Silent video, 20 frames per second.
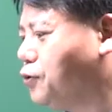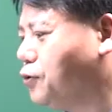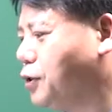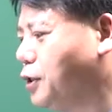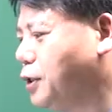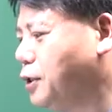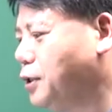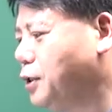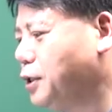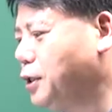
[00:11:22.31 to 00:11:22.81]

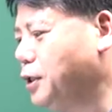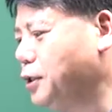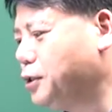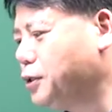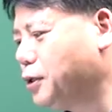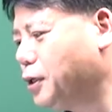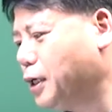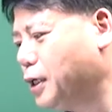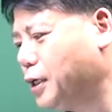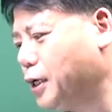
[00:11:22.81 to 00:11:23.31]
주기를
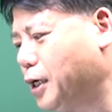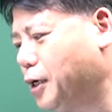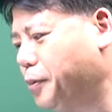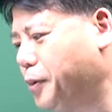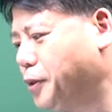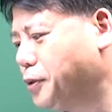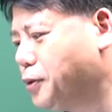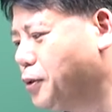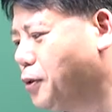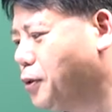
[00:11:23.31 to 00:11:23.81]
일정하게
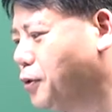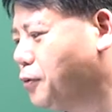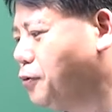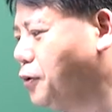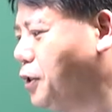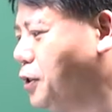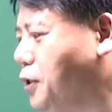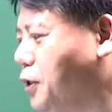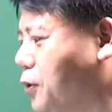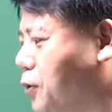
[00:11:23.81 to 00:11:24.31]
하면서
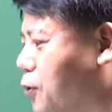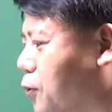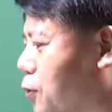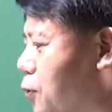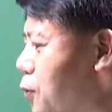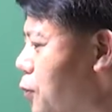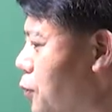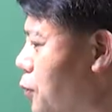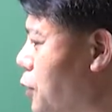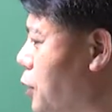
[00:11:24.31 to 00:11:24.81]
스위칭
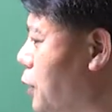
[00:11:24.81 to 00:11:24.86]
도통